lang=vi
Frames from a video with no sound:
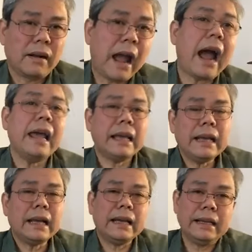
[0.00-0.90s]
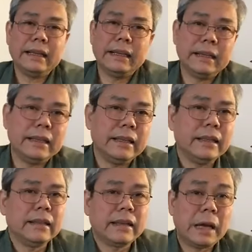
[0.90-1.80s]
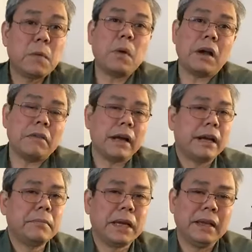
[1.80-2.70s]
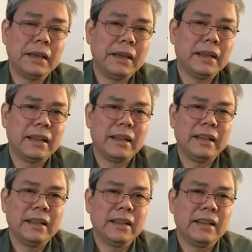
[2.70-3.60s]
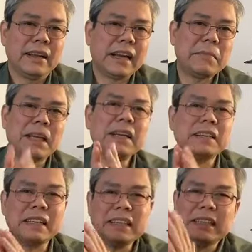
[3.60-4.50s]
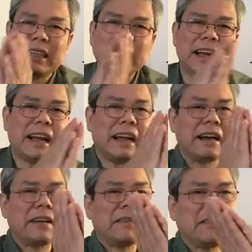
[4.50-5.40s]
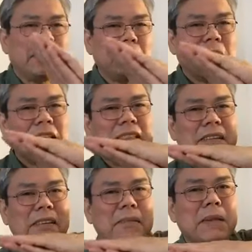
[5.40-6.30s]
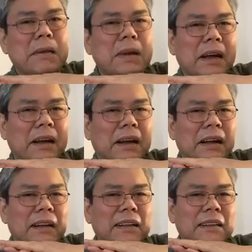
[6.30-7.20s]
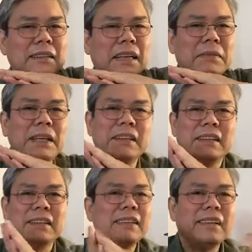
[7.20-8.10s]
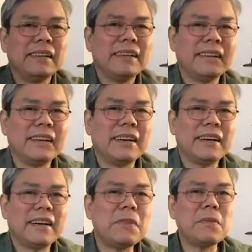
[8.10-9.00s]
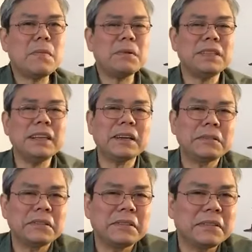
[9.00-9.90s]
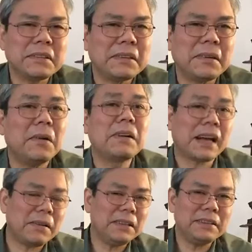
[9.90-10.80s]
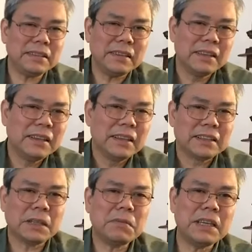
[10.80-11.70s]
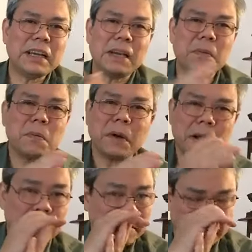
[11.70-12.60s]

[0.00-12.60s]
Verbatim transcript: hai cái ngày ngày hôm qua và ngày hôm nay. Ngày hôm nay người ta nhìn thấy là à nó là một cái gì đó nó bẽ bàng. Tại vì không có báo chí nào ừ, ồn ào lên nữa. Trong khi ngày hôm qua